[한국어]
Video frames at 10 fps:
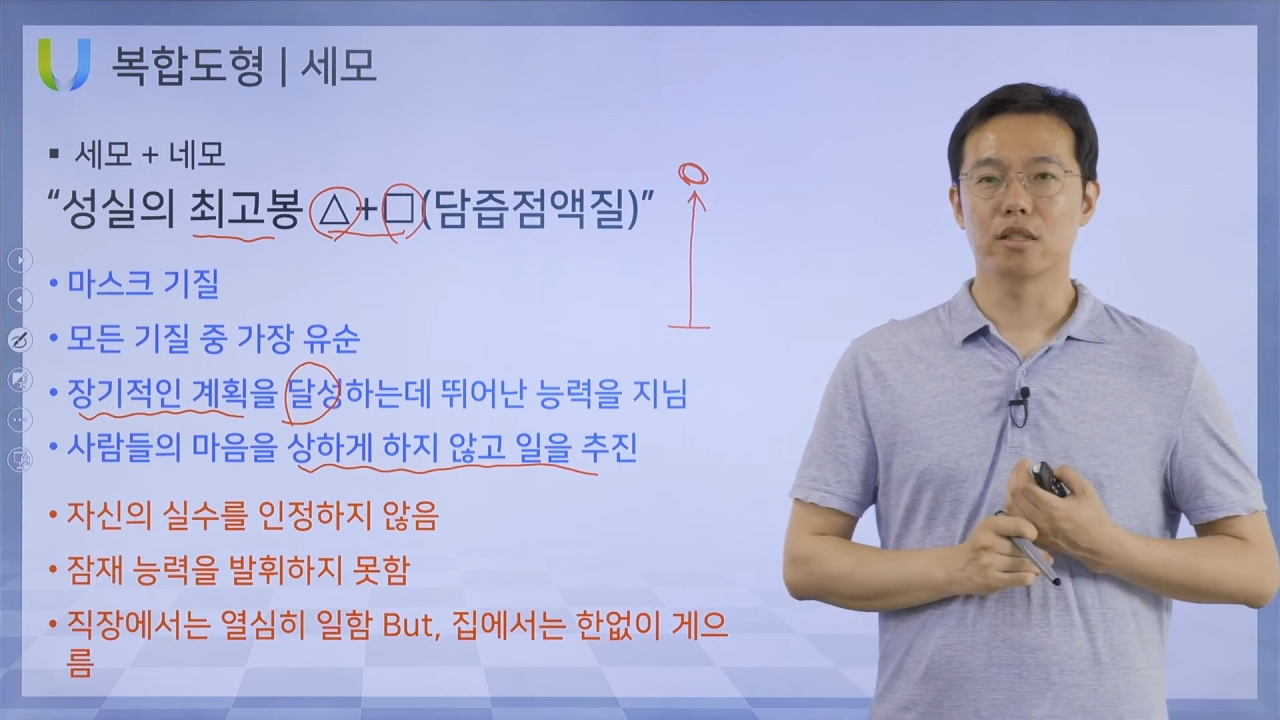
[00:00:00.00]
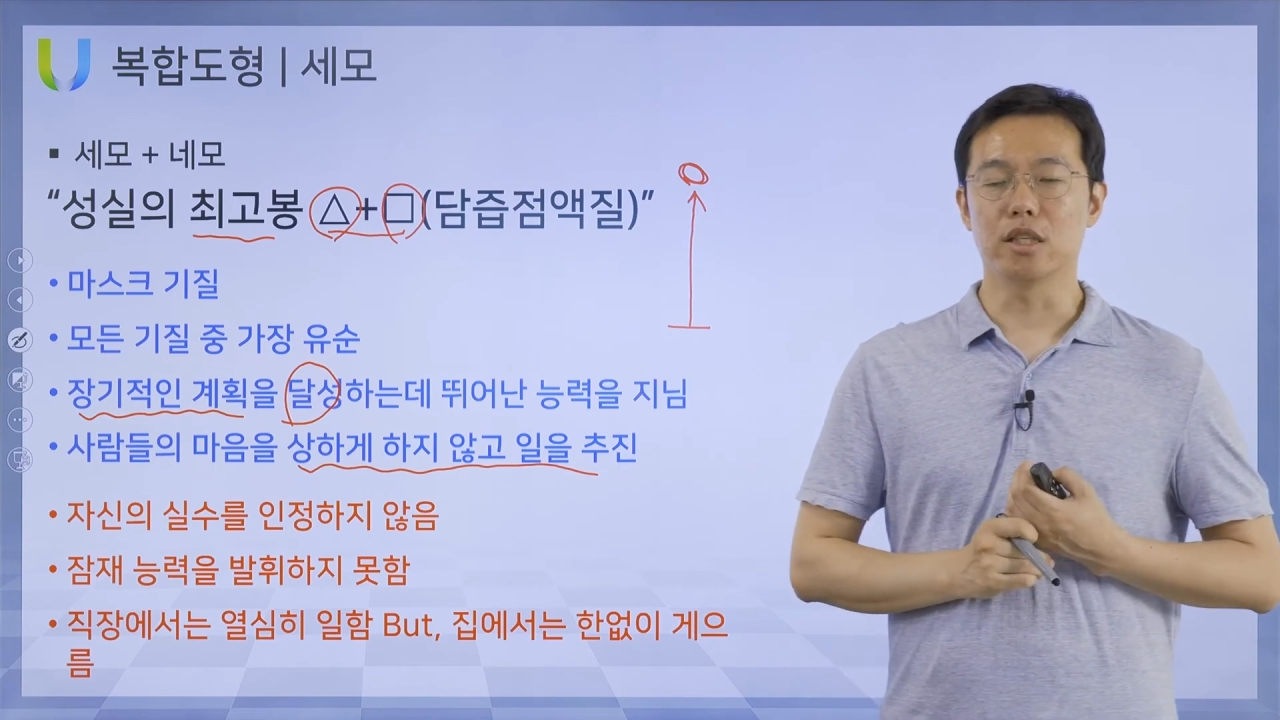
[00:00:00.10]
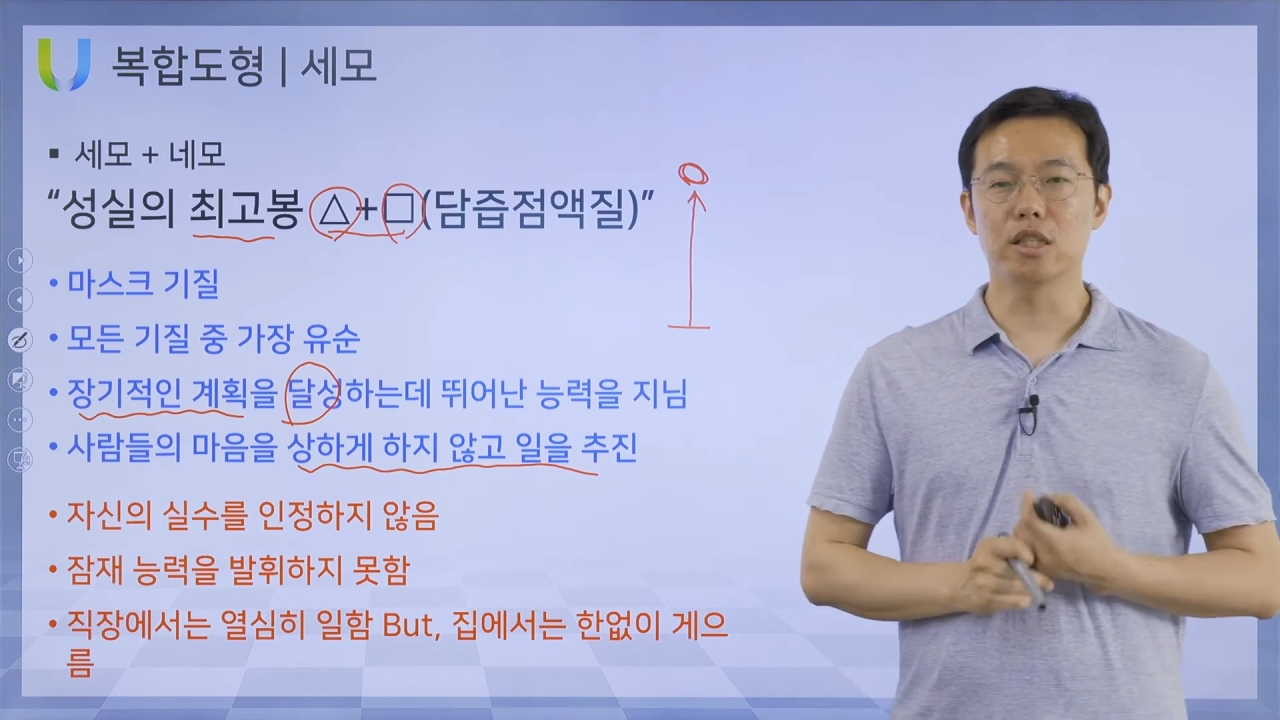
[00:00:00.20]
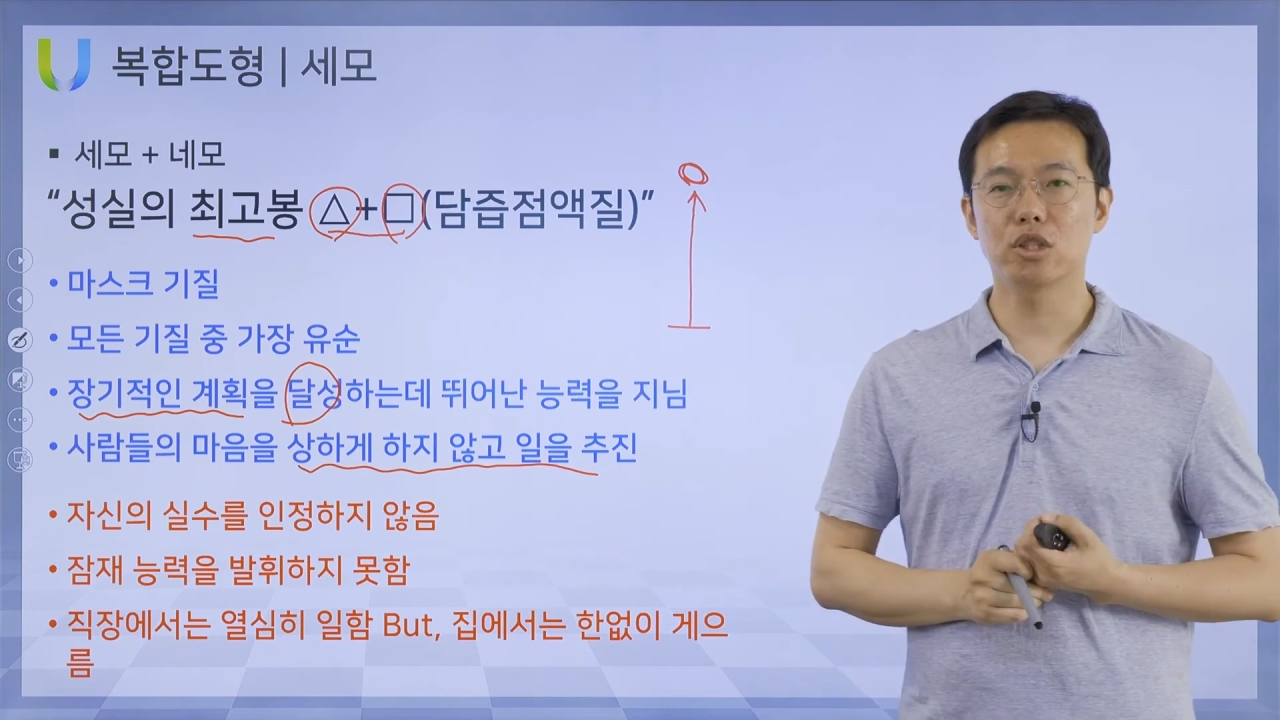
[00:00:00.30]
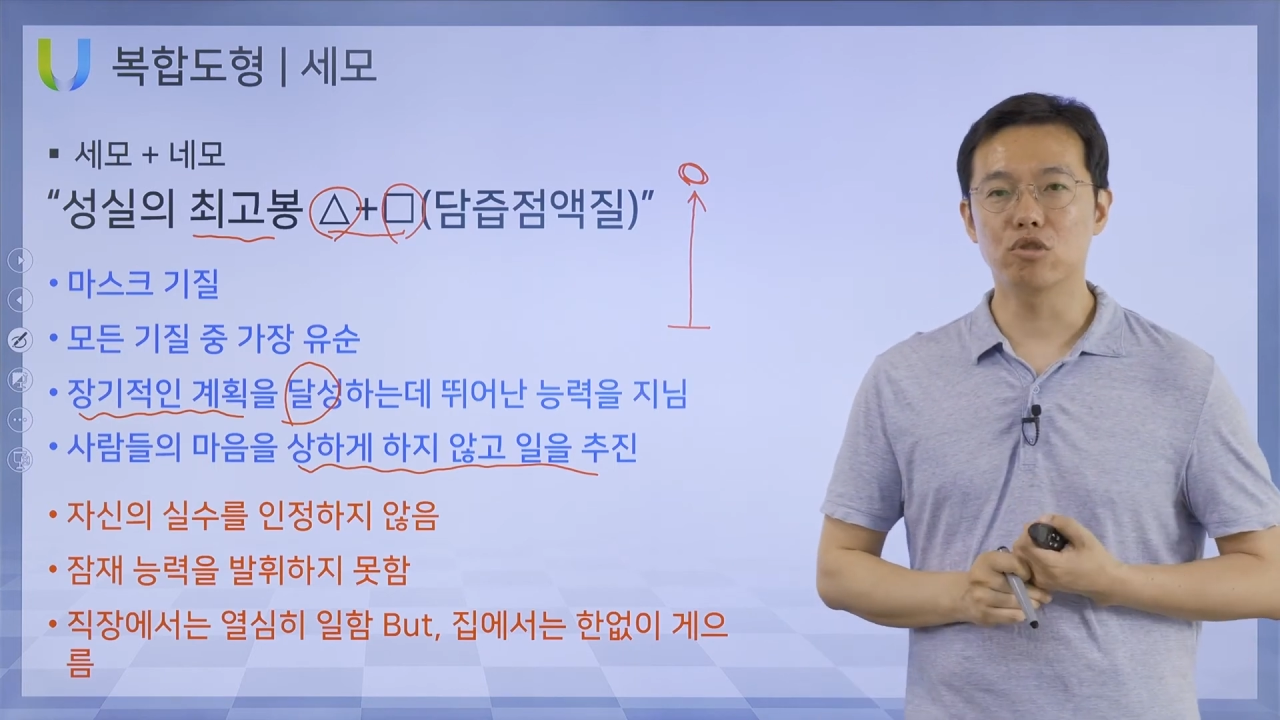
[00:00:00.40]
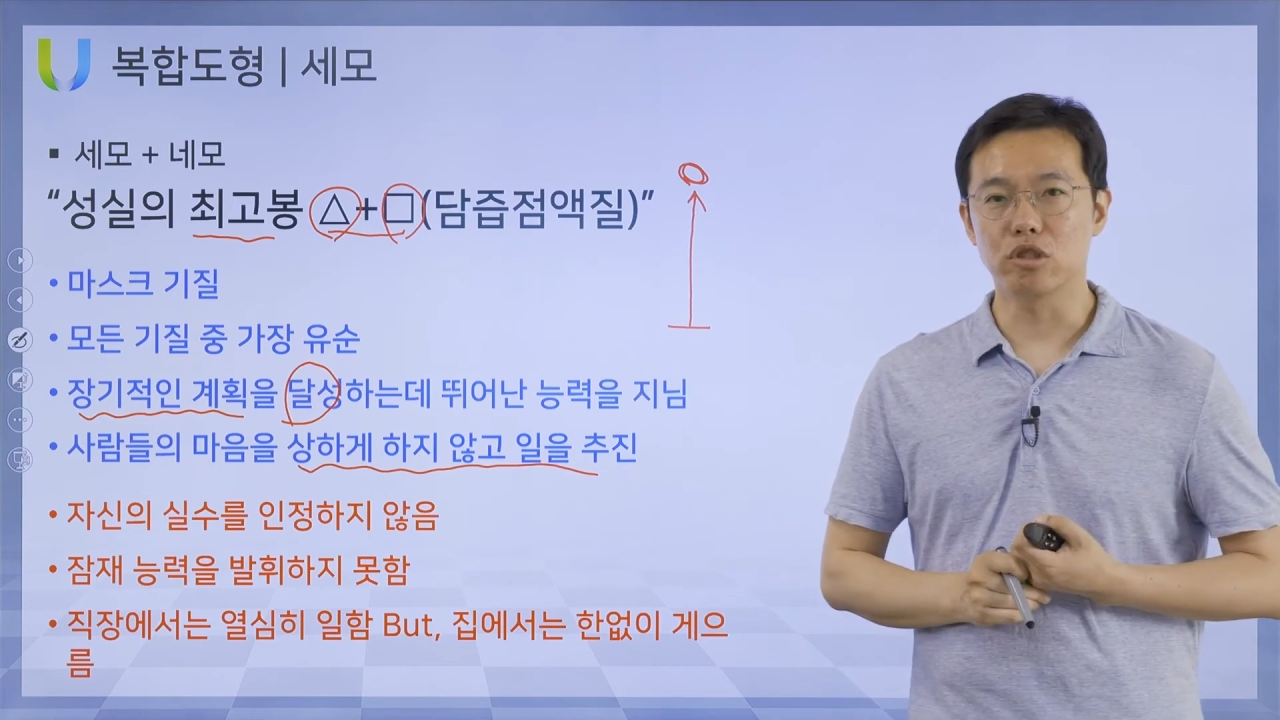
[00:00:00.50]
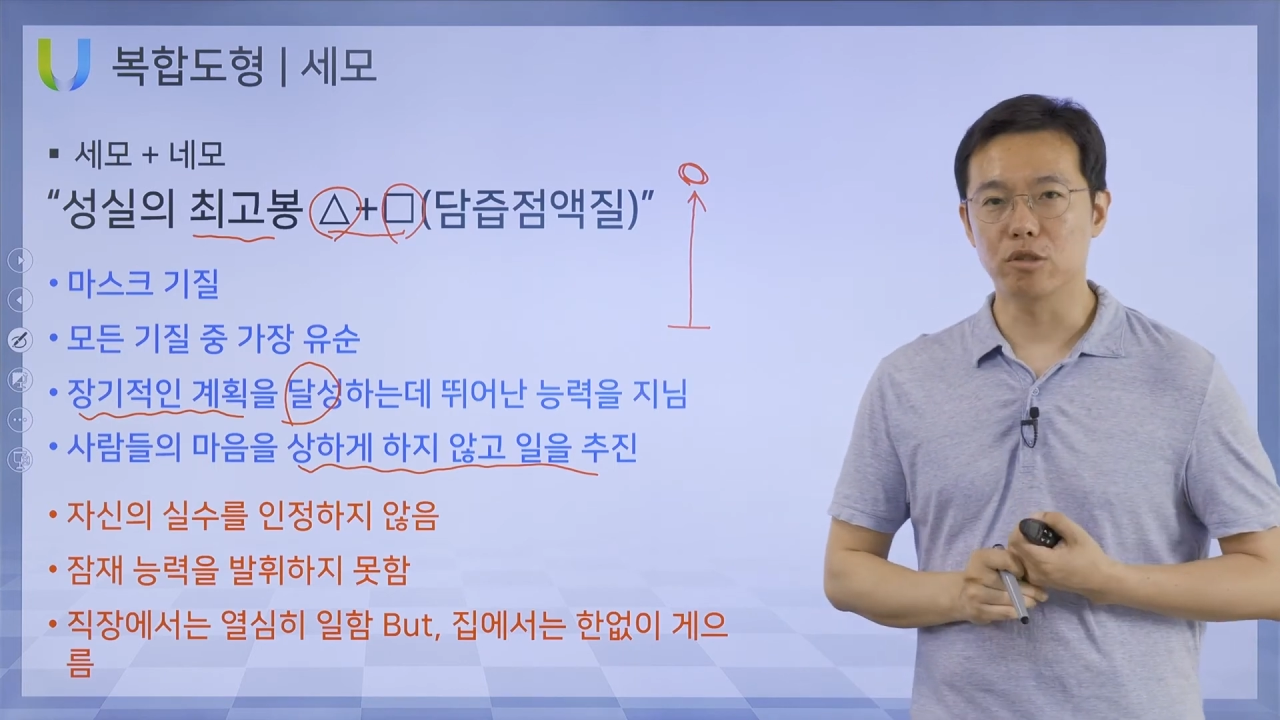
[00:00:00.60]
지식도